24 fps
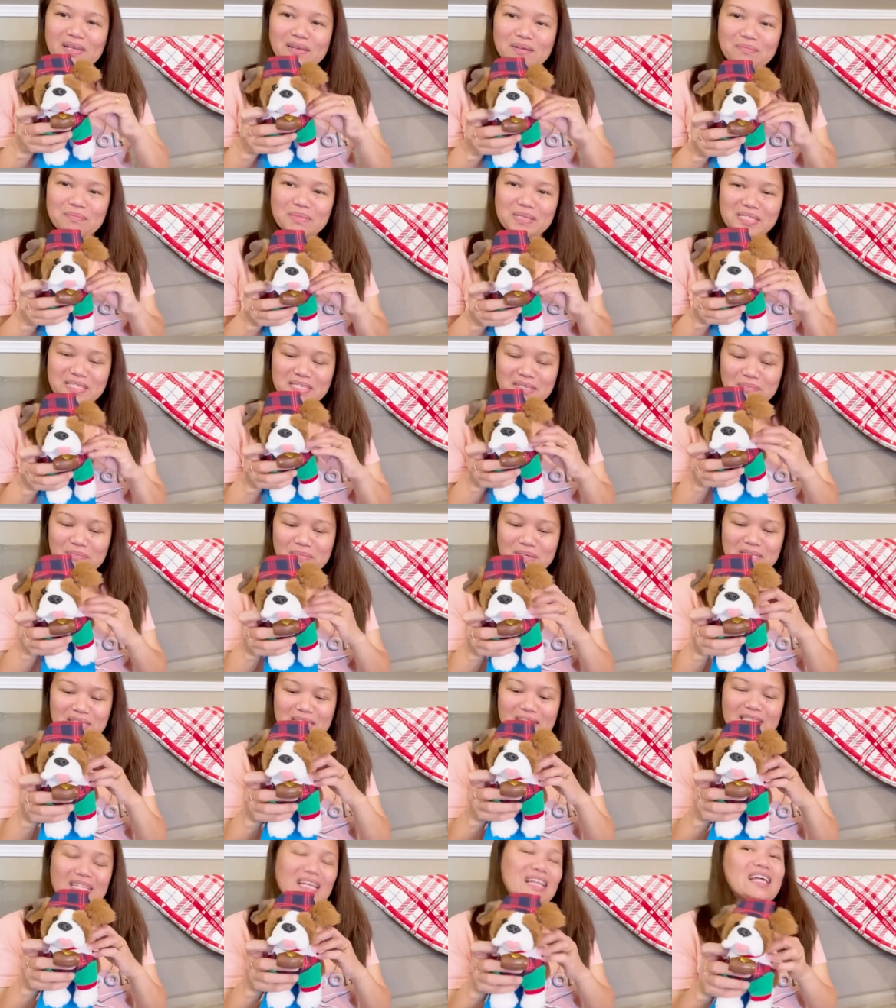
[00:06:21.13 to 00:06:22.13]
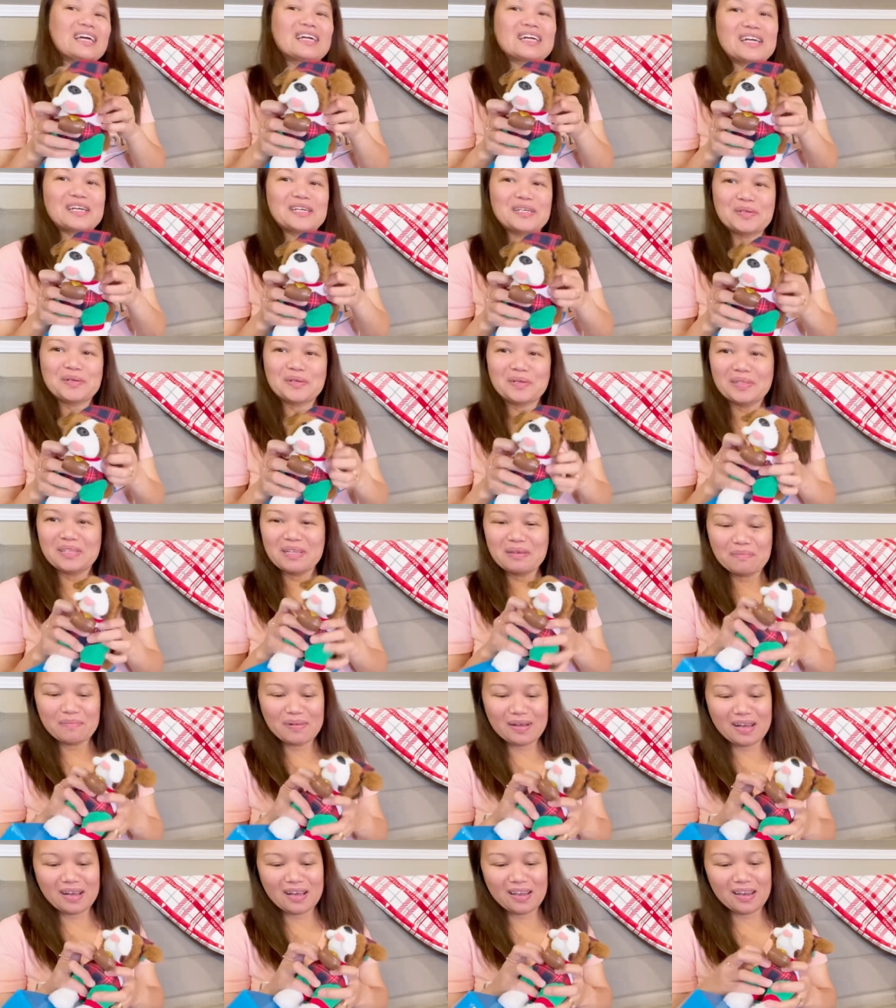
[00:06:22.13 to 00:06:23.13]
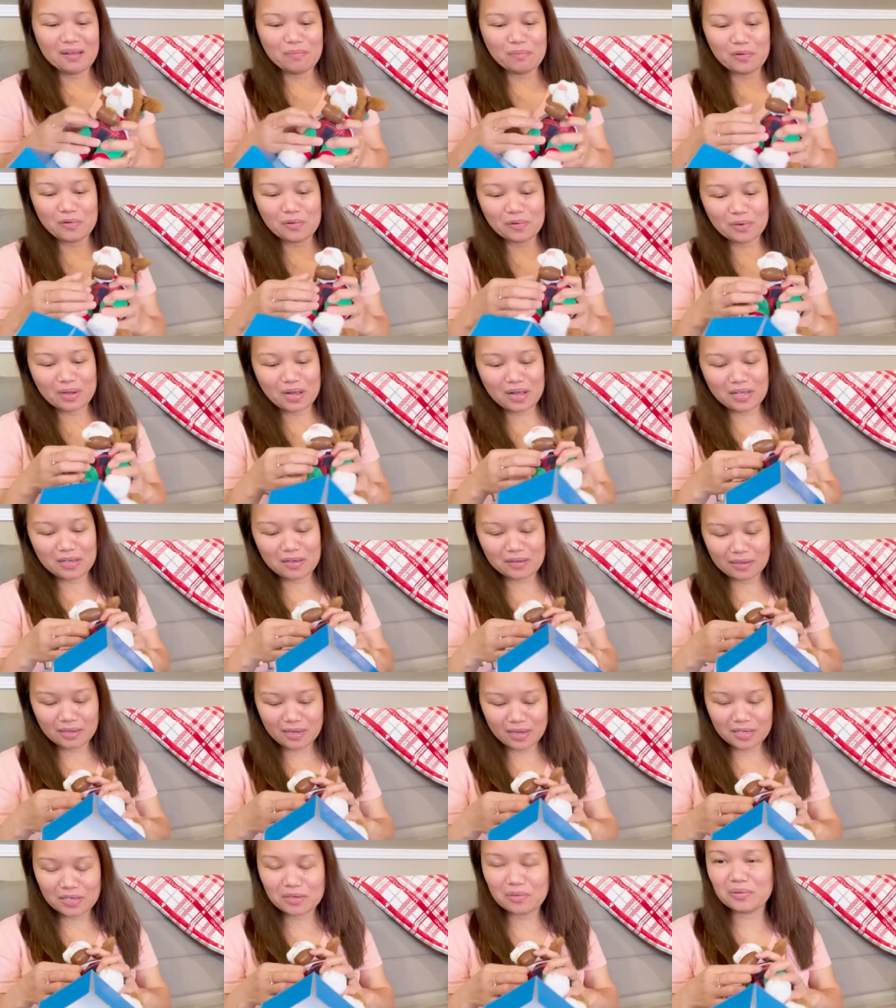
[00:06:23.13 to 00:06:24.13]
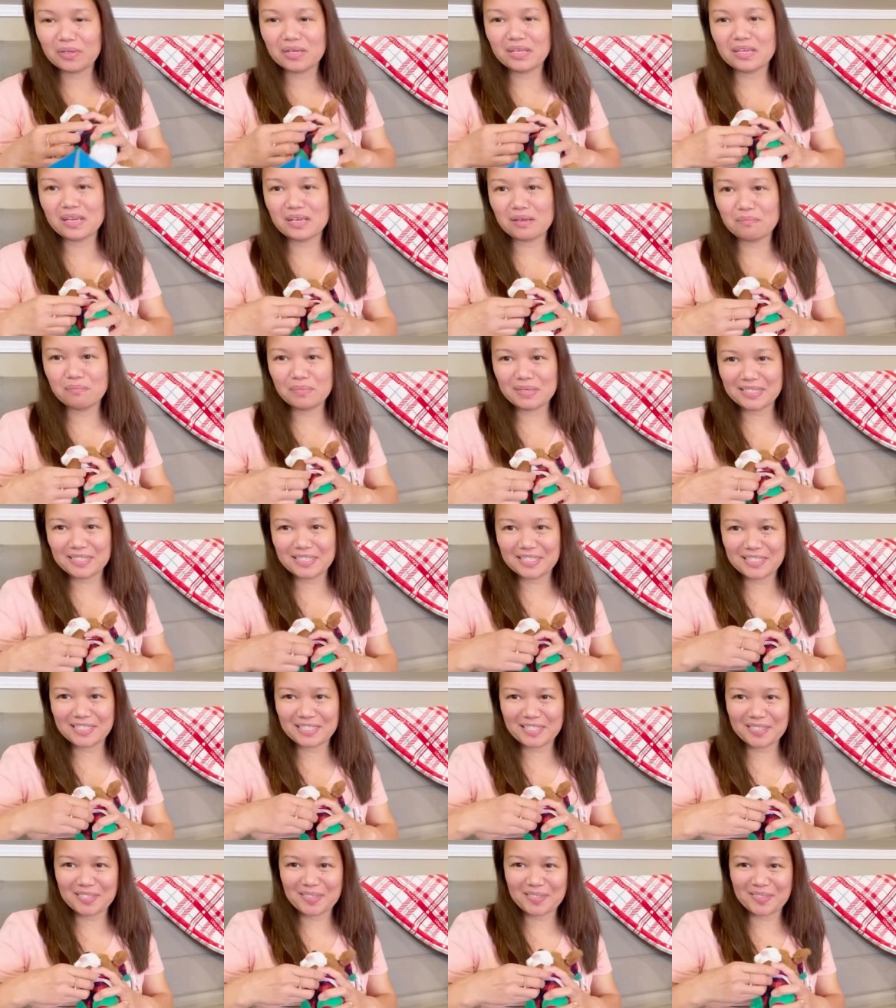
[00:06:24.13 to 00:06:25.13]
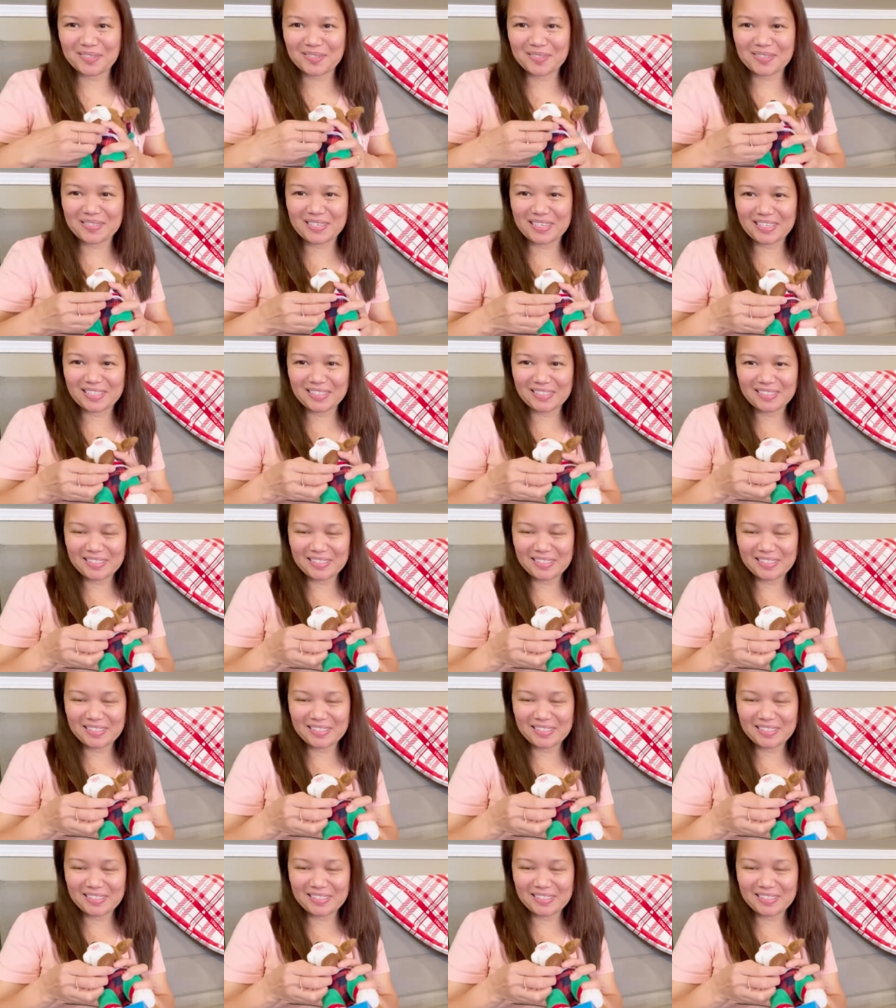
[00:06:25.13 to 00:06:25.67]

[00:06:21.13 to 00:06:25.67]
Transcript: Busy-busy talaga yon di ba? Alam ko kayo, kayo din ay busy. So, ah,